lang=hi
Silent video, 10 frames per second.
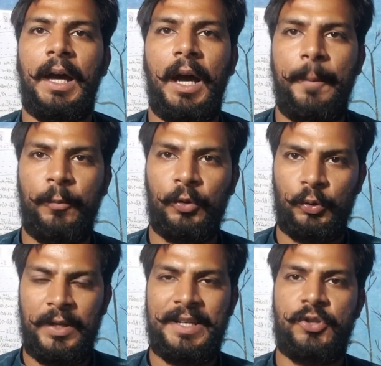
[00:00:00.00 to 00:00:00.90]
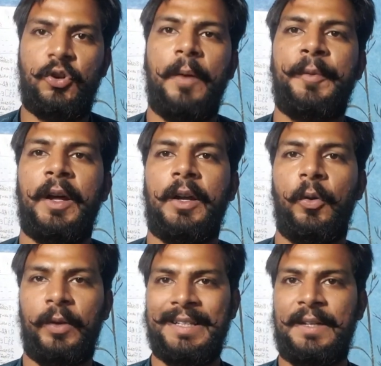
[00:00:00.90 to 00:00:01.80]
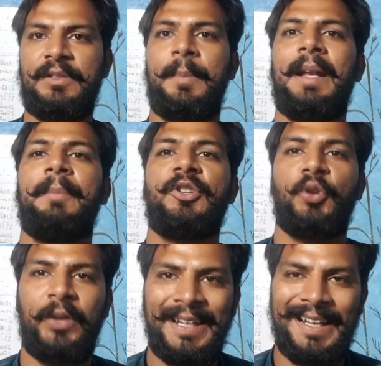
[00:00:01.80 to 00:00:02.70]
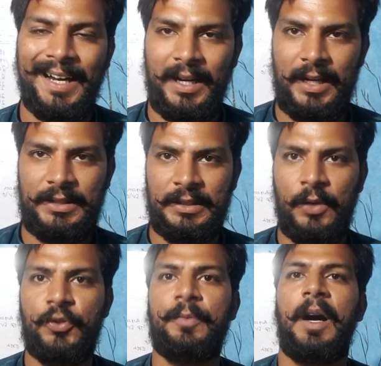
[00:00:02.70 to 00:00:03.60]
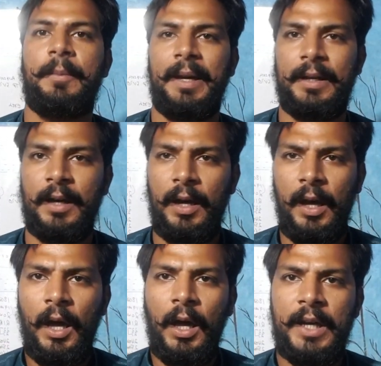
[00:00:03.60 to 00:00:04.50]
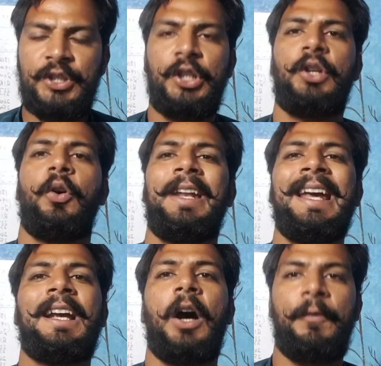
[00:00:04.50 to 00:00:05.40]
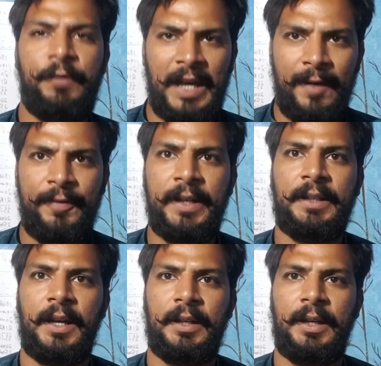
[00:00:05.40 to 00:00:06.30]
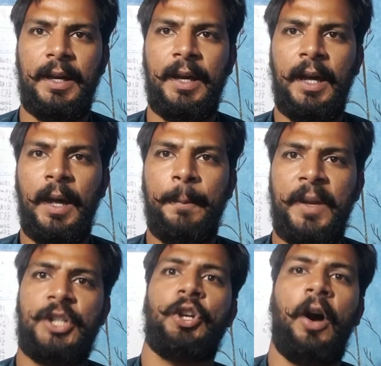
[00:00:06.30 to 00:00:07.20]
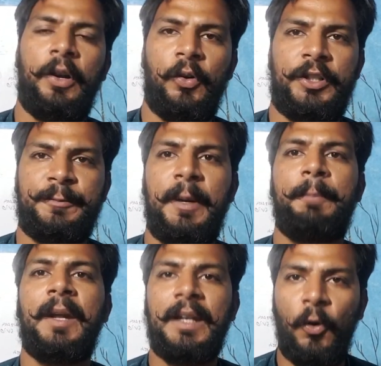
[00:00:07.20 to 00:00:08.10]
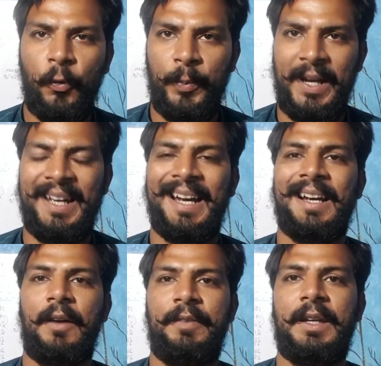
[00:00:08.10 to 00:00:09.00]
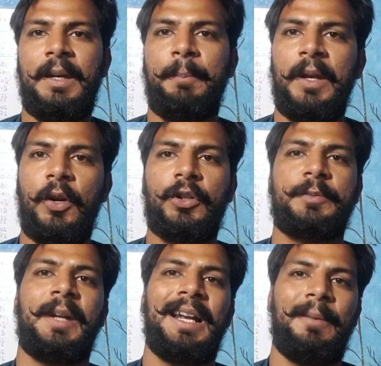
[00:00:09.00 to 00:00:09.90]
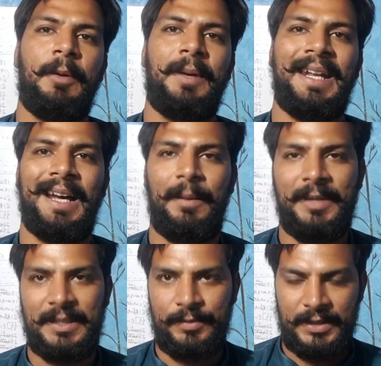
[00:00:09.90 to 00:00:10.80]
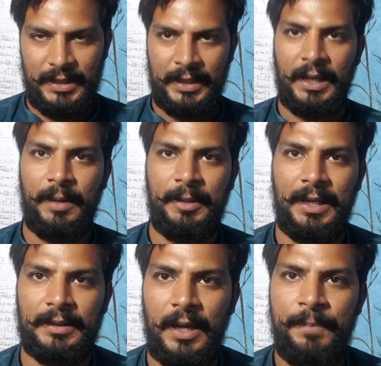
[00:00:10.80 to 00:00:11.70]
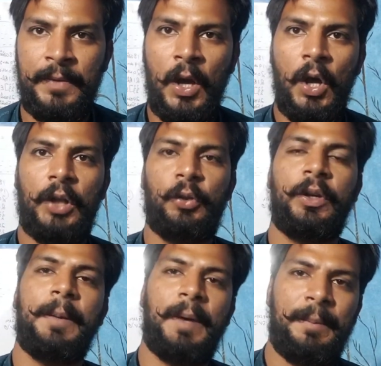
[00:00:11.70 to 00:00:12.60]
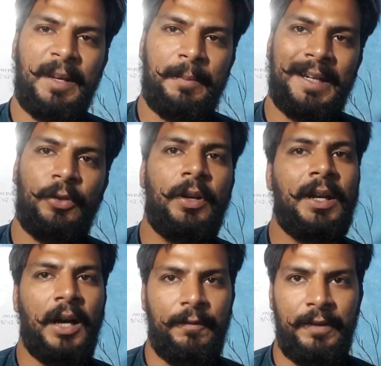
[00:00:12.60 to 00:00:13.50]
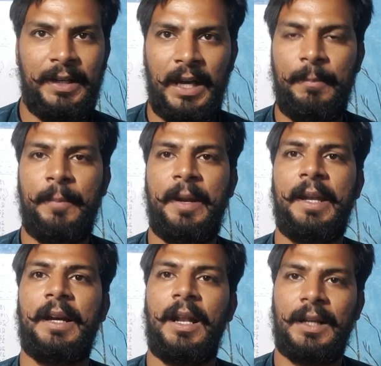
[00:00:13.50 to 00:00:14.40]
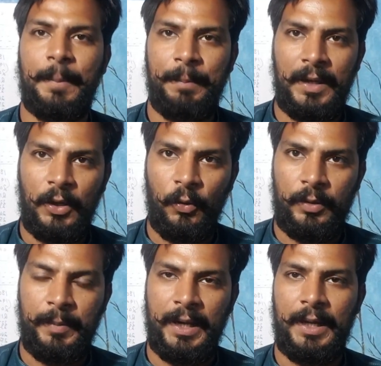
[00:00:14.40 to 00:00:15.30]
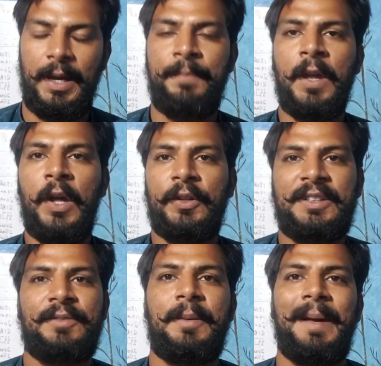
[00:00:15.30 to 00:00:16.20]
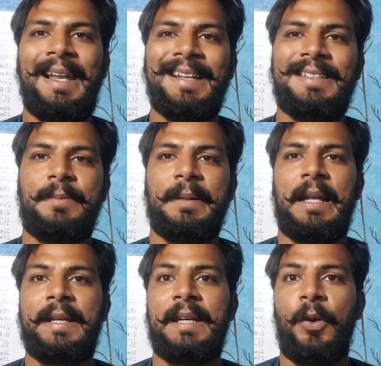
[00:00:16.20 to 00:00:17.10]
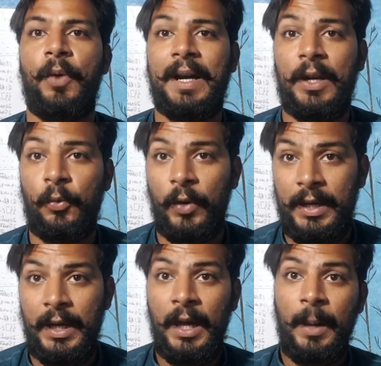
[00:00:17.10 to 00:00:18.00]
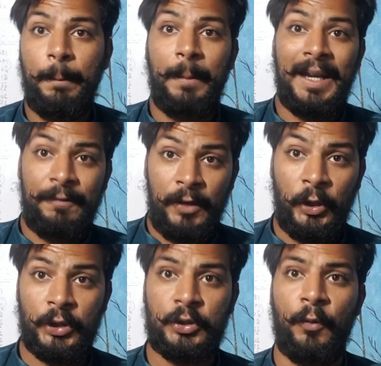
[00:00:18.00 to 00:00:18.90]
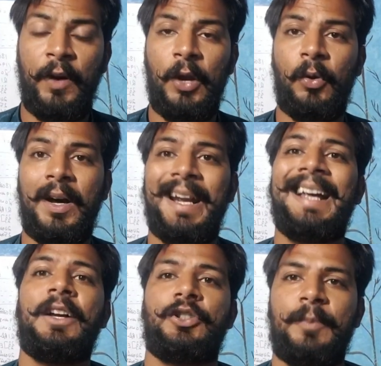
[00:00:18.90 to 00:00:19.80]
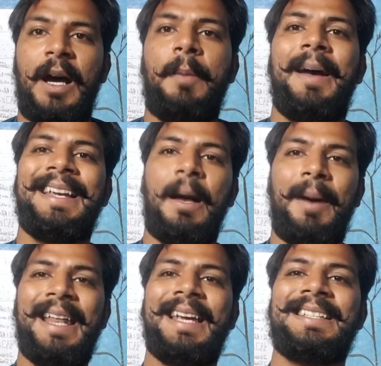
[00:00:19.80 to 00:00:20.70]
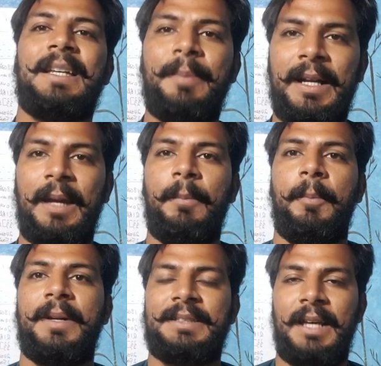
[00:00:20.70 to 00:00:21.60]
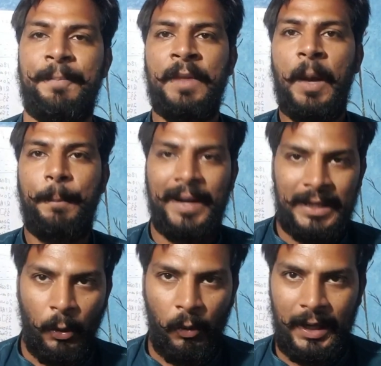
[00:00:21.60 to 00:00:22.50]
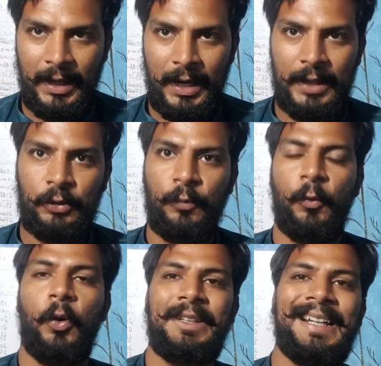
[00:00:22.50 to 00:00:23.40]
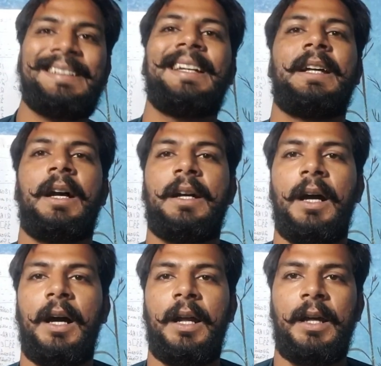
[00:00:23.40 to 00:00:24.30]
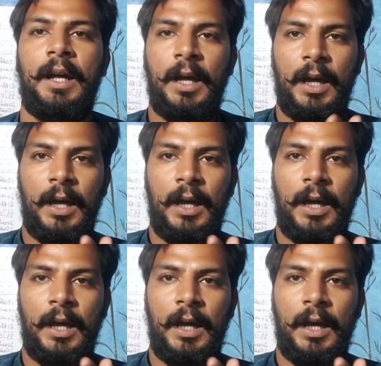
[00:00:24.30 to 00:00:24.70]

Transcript: आपको थोड़ा सा स्टॉप कर रहा हूं कि सबसे पहले मैं शुक्रिया अदा करना चाहता हूँ उस्मान भाई का जिन्होंने काफी एफर्ट करके मेरे शॉर्ट नोट्स पे पिन नोट बनाया है काफी यानी पिन नोट्स बनाने में मेरे ख्याल में सबसे ज्यादा टाइम ही लगता है तो उनकी बड़ी मेहरबानी उन्होंने काफी टाइम अपना निकाल के पिन नोट बनाए हैं तो सबसे पहले एक चीज बताना चाह रहा हूं अगर कोई मेरी वीडियोस को फॉलो कर रहा है या उस्मान भाई या हमारी किसी भी टीम मेंबर से पिन नोट ले रहा है तो वो ये तरीकाकार